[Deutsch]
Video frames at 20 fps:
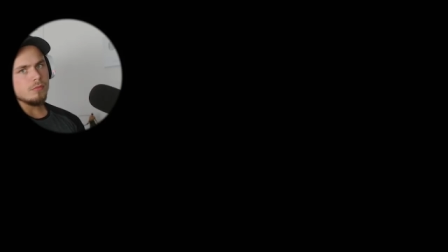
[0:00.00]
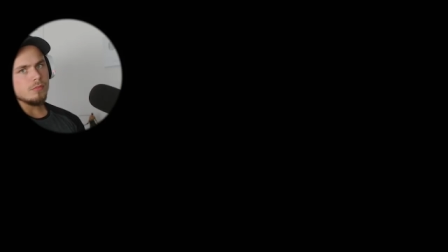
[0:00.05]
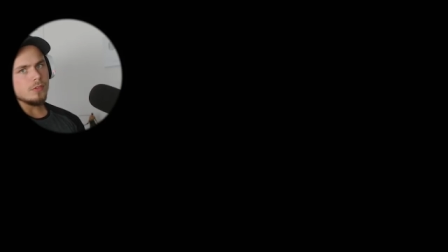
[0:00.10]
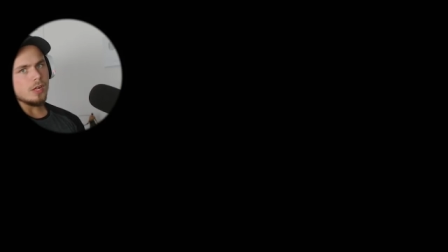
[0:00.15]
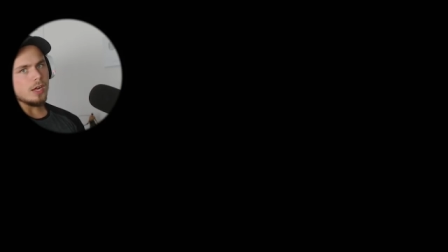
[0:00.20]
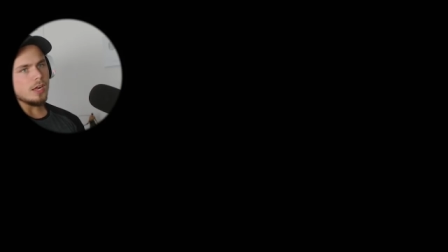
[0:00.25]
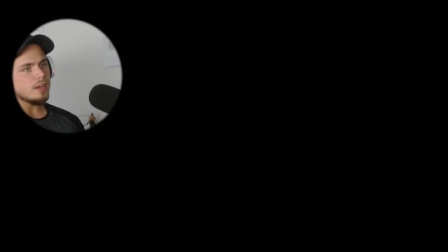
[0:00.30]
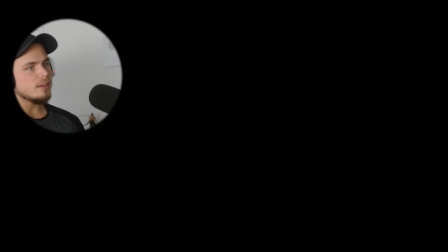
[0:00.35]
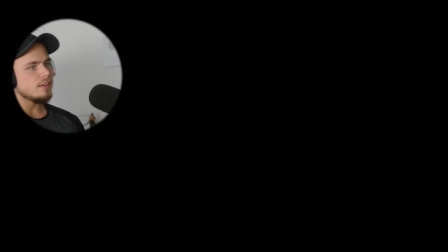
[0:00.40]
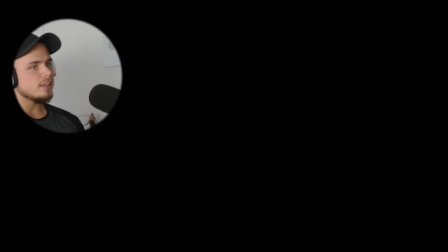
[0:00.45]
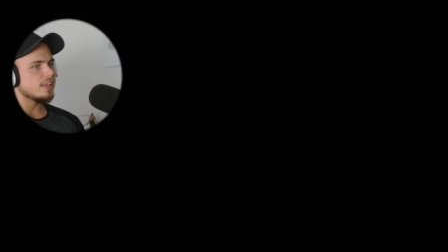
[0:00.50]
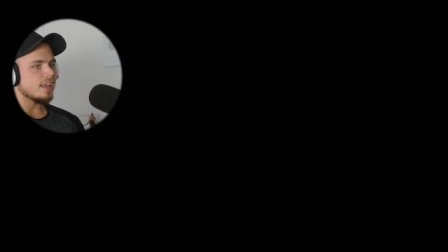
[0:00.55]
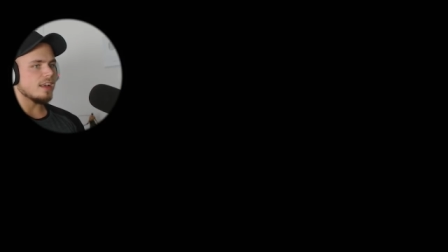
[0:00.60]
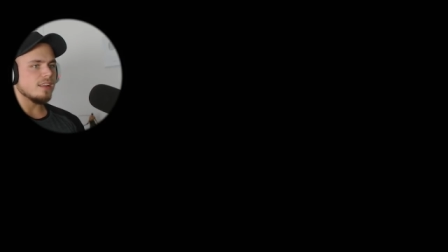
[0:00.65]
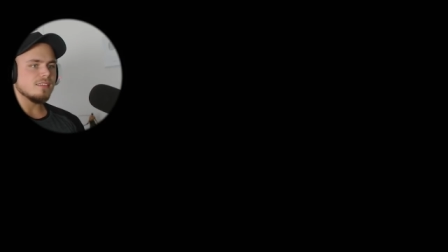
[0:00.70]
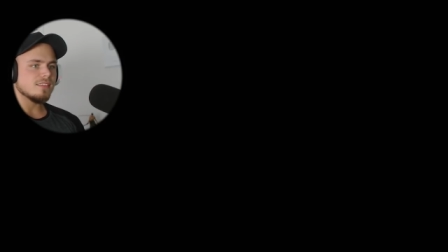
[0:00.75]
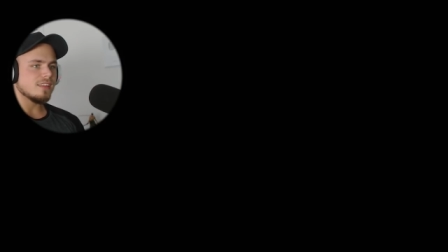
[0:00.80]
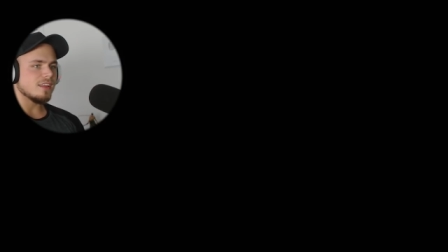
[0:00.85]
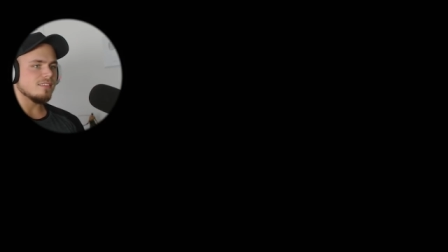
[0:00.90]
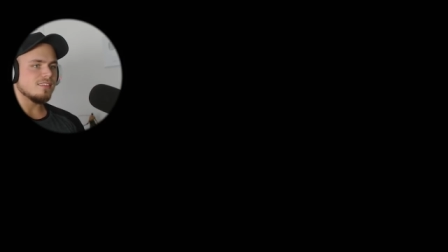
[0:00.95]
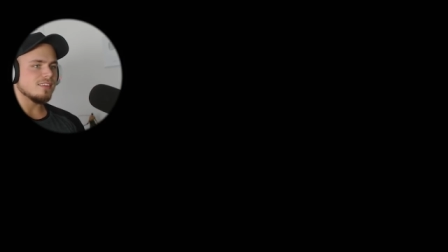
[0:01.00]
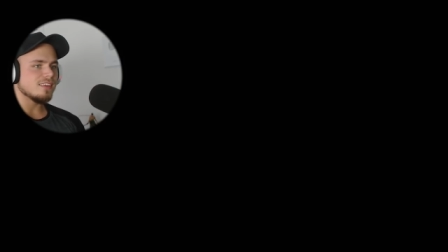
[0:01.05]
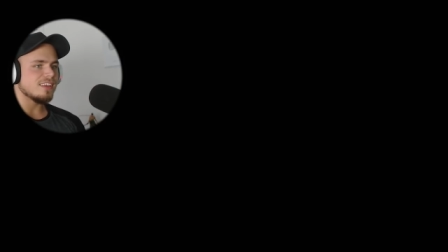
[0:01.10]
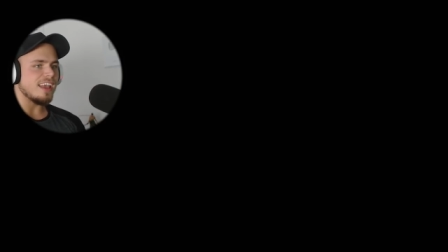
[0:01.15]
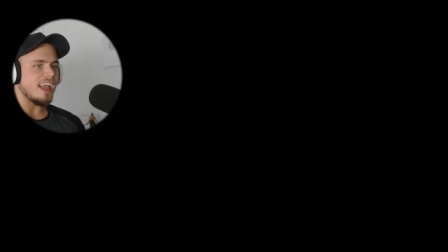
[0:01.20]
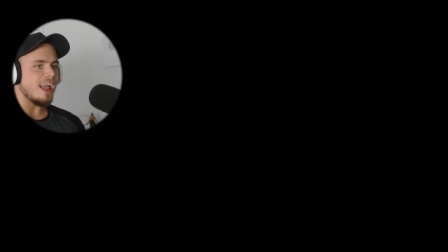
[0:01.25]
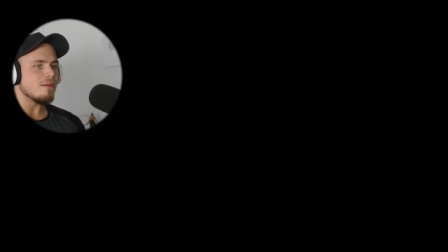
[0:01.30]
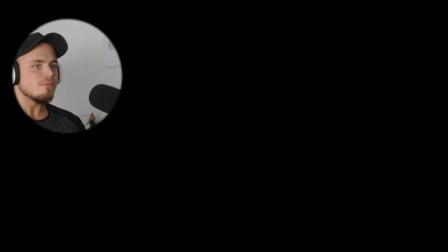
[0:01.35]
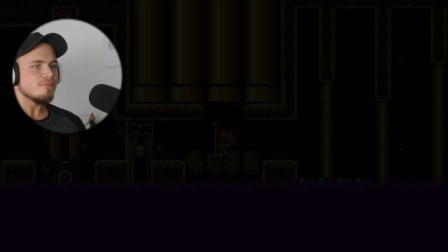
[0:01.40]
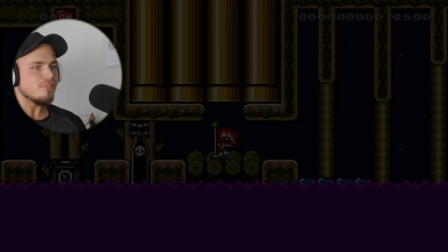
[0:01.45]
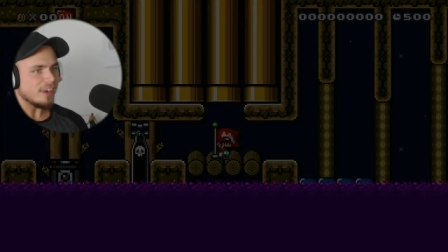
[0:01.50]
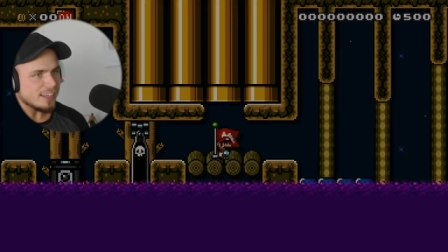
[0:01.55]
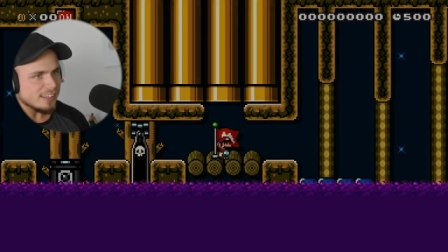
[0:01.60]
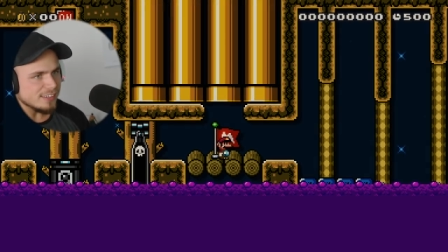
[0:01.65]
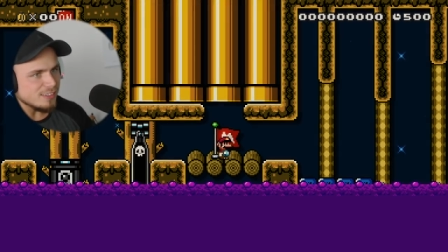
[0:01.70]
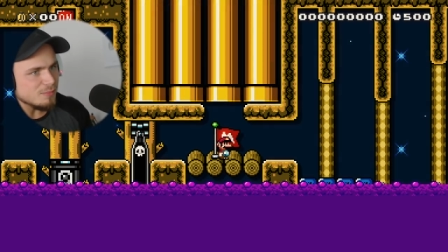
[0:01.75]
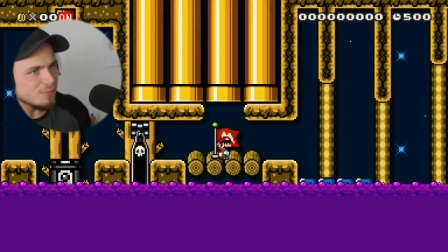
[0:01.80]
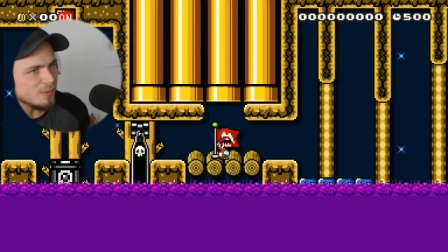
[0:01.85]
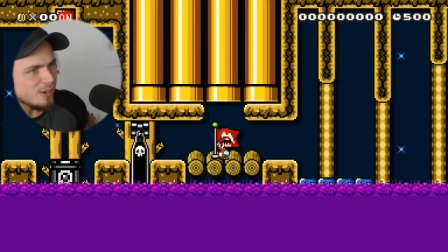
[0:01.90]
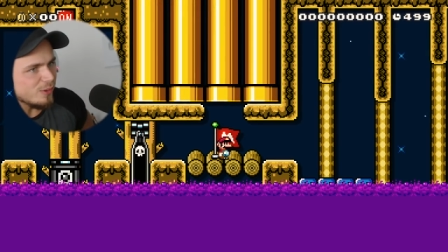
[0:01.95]
Alter, die ganze Cam
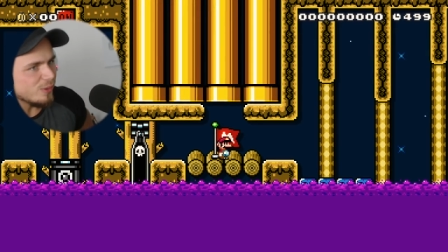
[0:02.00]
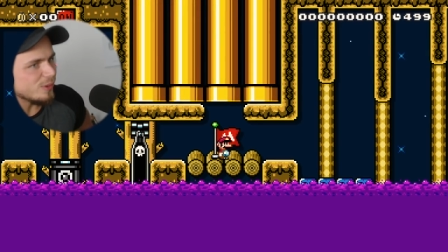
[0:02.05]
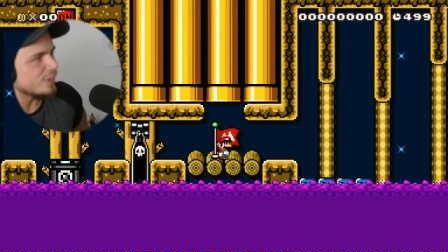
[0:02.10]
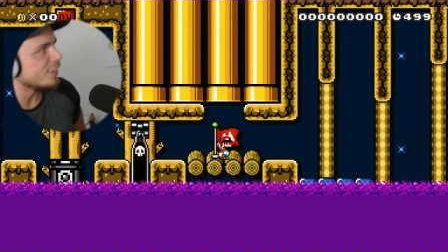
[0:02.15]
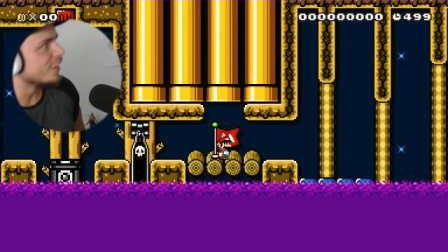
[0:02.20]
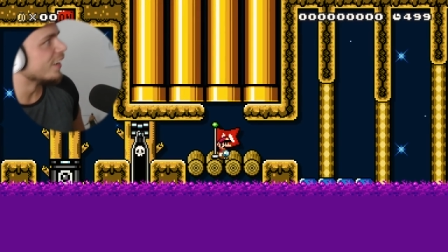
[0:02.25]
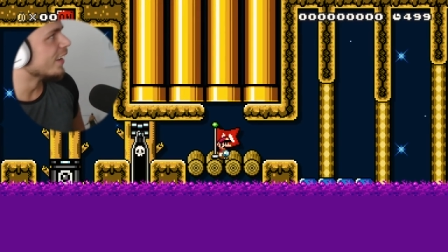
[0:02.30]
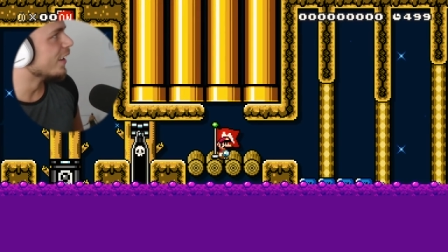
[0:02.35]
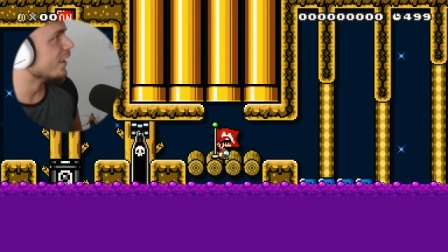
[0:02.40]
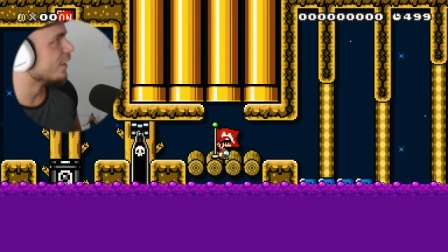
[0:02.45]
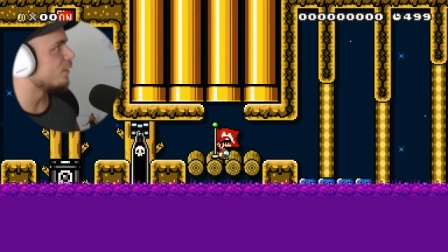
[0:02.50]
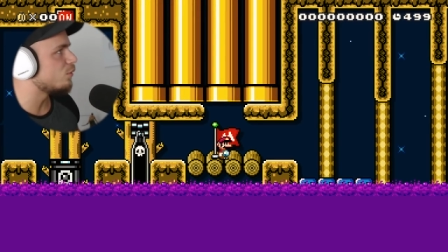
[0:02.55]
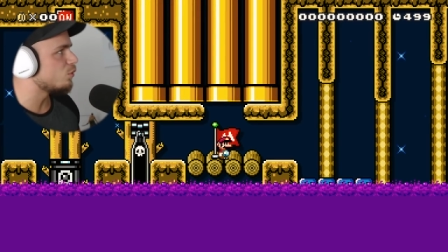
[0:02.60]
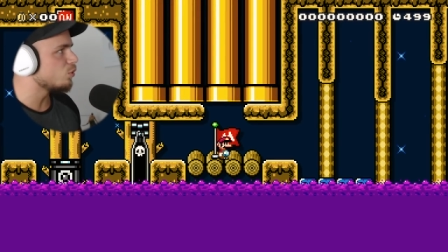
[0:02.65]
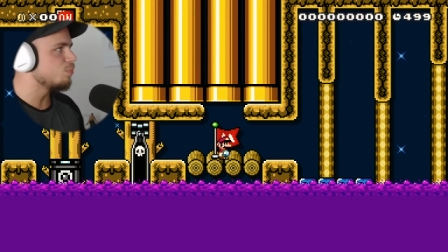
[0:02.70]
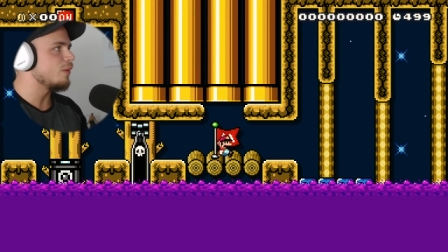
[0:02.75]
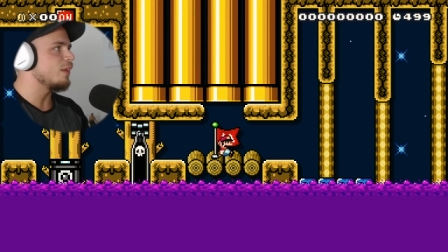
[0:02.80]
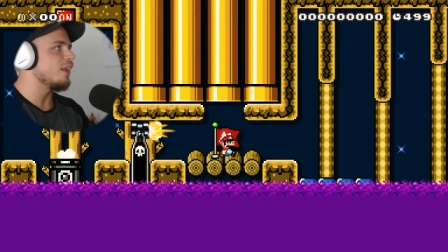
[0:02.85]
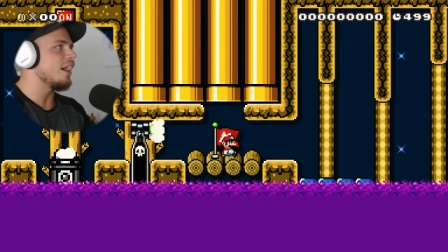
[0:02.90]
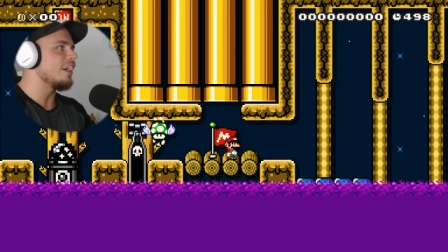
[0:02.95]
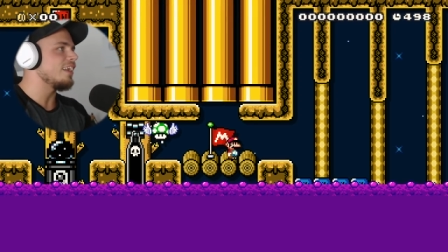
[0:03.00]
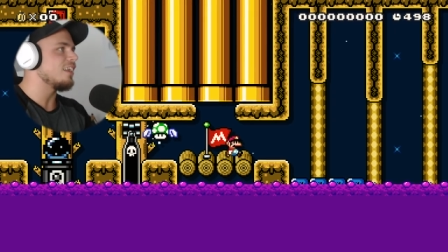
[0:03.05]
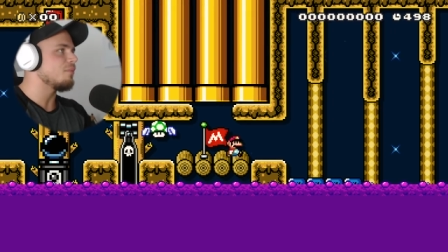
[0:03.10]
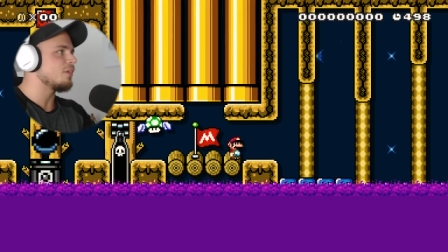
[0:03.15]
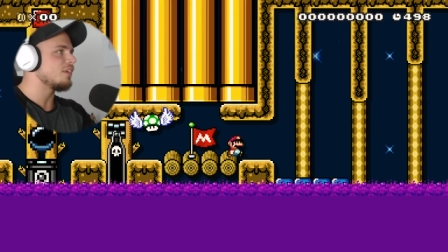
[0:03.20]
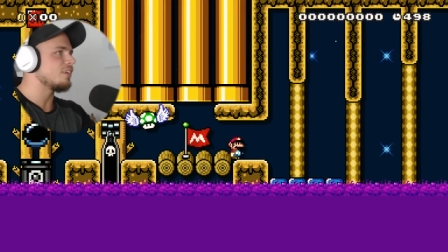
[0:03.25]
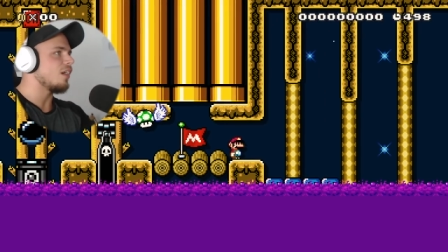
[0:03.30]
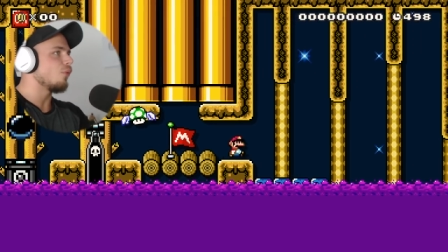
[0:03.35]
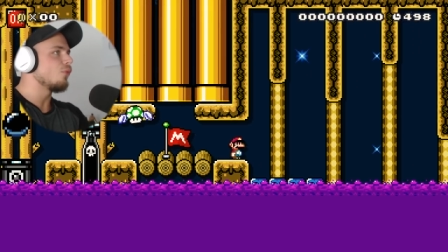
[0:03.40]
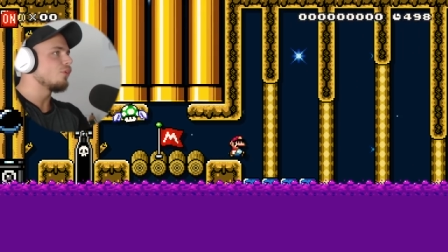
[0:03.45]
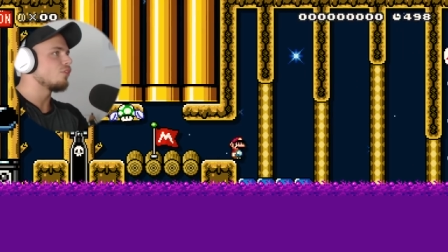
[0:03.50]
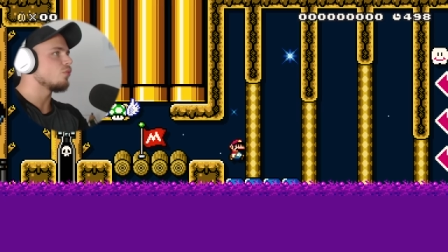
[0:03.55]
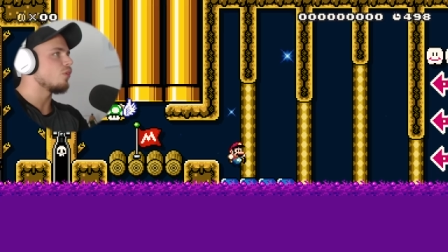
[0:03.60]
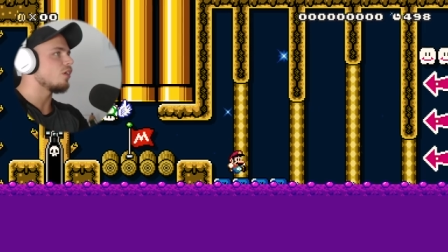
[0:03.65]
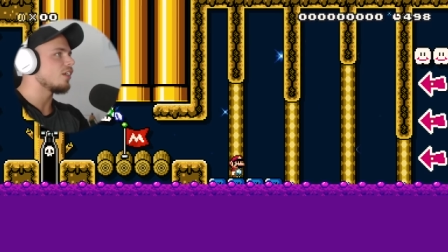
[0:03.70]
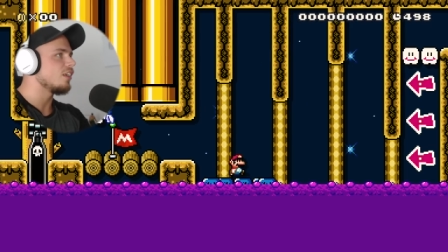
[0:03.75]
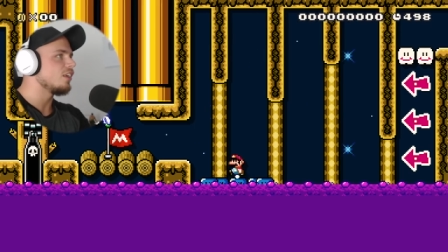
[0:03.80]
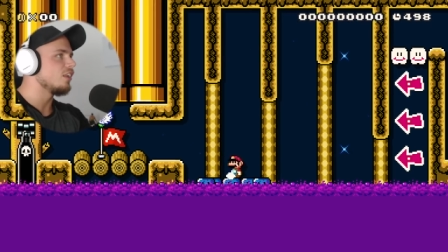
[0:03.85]
wackelt immer, Leute. Es tut mir leid, aber ich hau hier so gegen den